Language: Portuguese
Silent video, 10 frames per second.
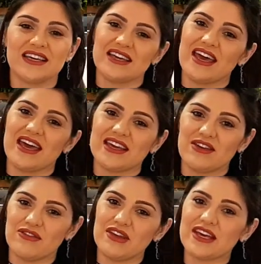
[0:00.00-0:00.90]
que, é,
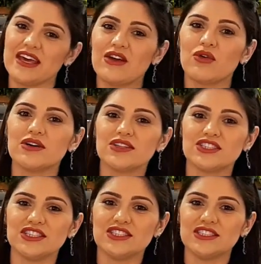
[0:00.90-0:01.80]
que fica aí quando a
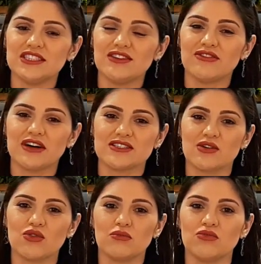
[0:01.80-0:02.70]
gente faz
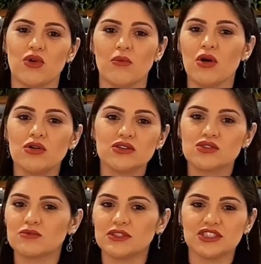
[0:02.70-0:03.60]
algum
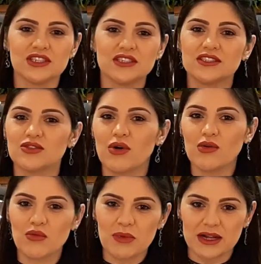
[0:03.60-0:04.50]
almoço, uma janta ou
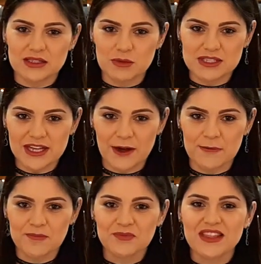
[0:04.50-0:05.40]
algum prato
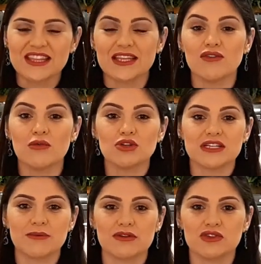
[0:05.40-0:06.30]
especial. Então, eu vou
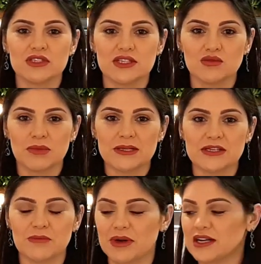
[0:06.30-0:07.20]
mostrar para vocês um
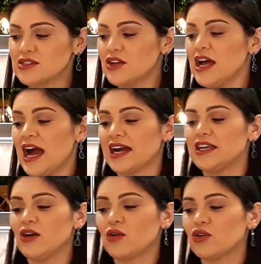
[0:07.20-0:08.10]
passo a passo.
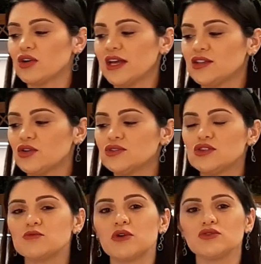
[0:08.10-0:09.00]
Aqui, ó, eu coloquei
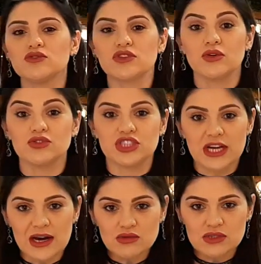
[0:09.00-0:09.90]
todos os produtos que eu
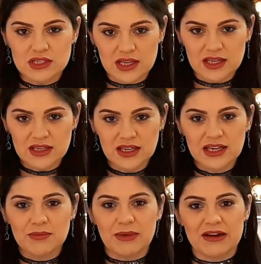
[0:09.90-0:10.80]
já usei
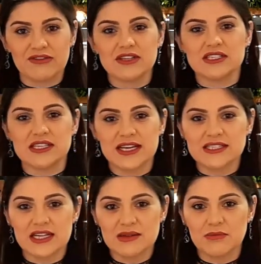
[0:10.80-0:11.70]
para fazer
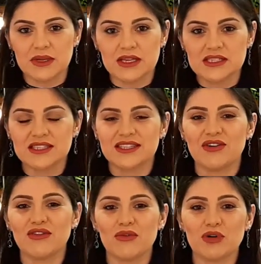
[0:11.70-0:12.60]
essa limpeza.
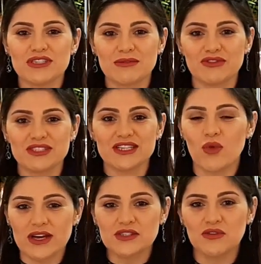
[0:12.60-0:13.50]
Então eu vou mostrar para vocês
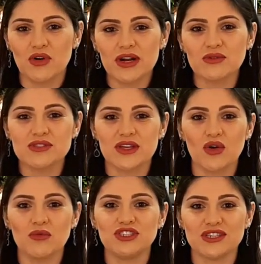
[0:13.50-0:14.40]
quais foram os que
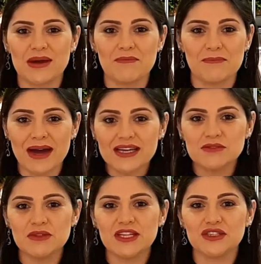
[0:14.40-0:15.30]
eu já mais
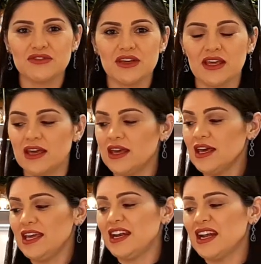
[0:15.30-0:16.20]
me
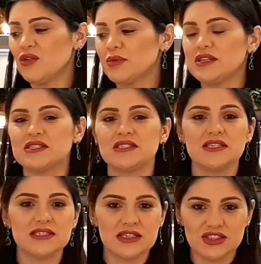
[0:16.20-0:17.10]
identifiquei e não
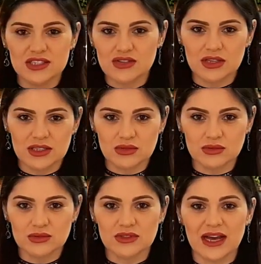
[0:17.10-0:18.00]
precisa disso aqui
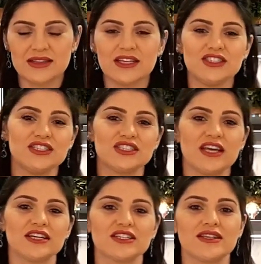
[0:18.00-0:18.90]
tudo, tá? Tem gente que
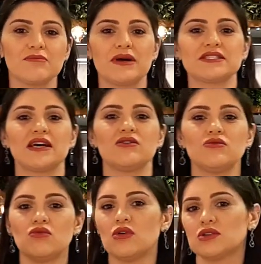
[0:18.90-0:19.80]
acha que tem que passar
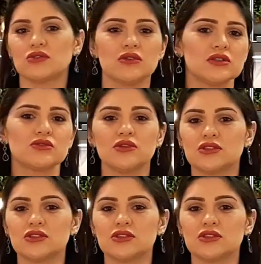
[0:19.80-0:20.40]
um, outro, outro,